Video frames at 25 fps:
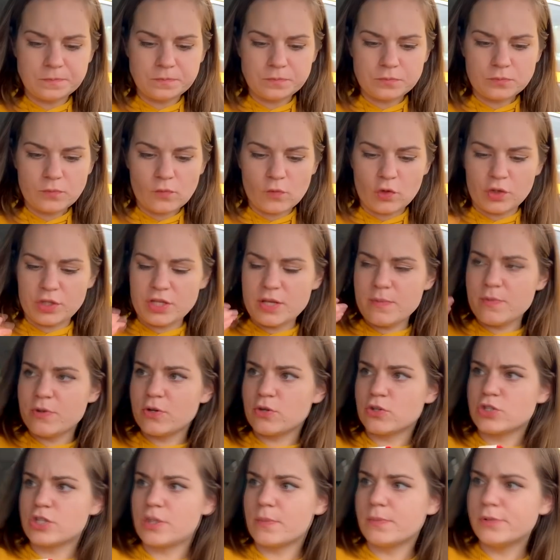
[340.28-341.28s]
Но ну, когда
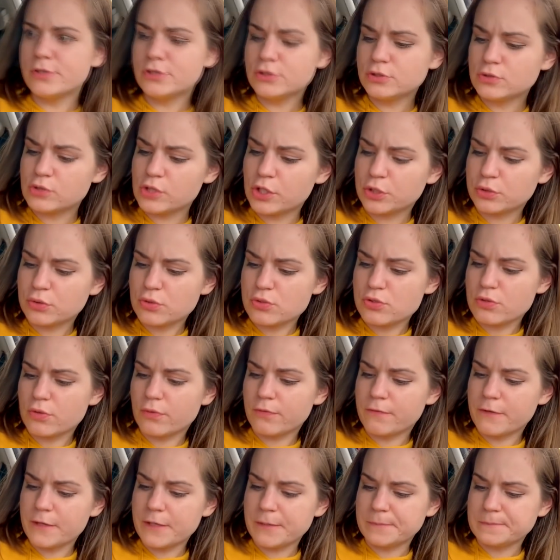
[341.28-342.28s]
берешь обычную картошку
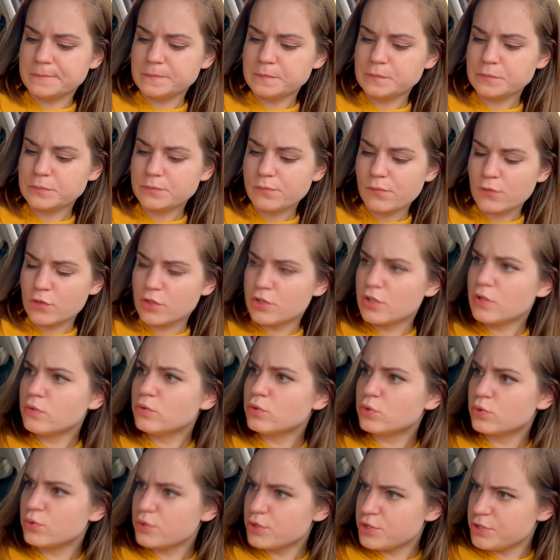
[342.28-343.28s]
фри, она вот
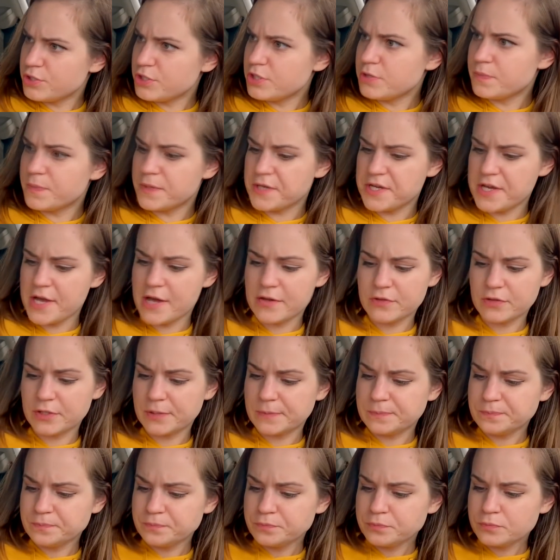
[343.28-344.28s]
хрустит приятно.
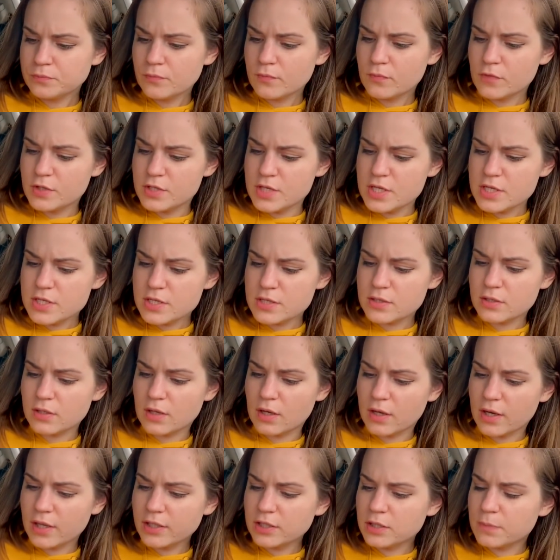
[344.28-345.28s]
Здесь она
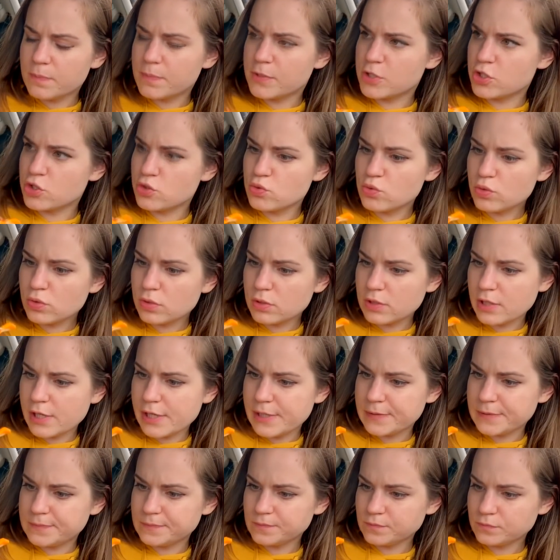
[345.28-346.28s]
какая-то
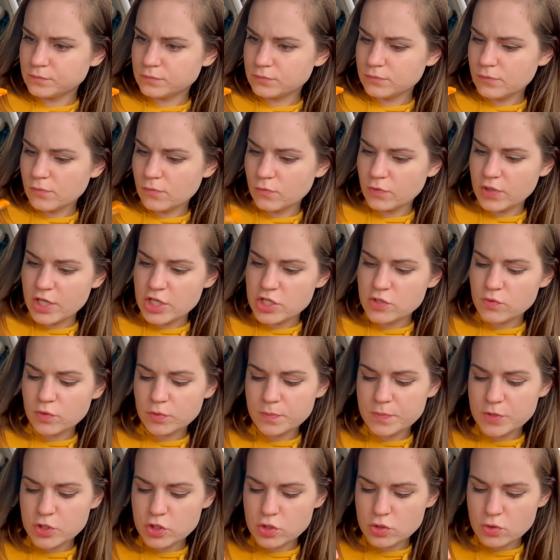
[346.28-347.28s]
пожухлая. Даже вот
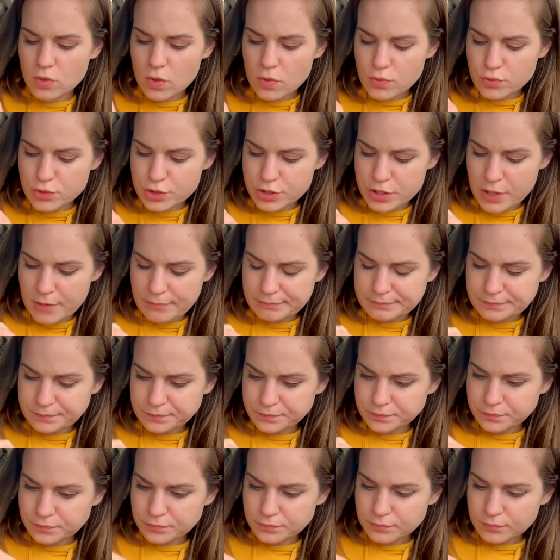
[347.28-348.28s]
без соуса,
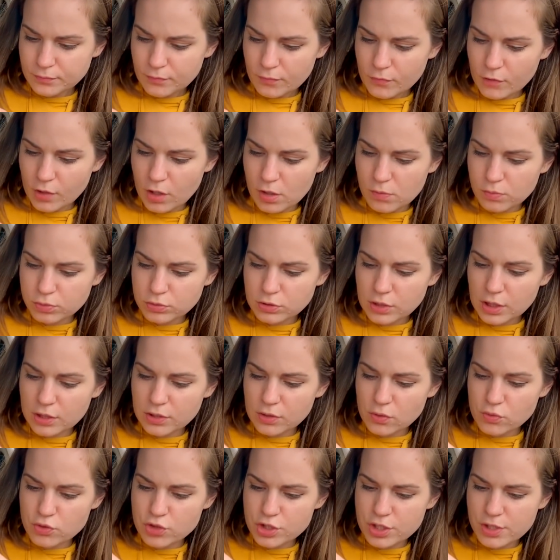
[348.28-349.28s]
как будто
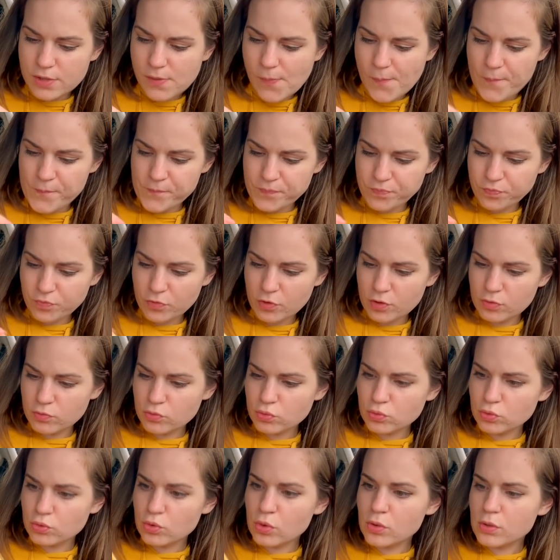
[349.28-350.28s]
она уже
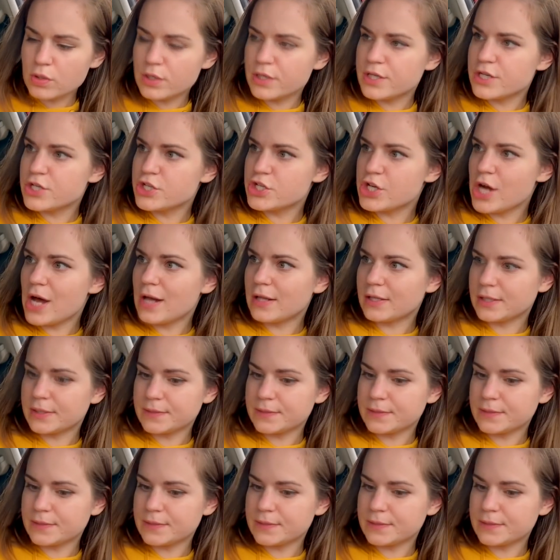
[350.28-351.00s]
ну, долго лежала.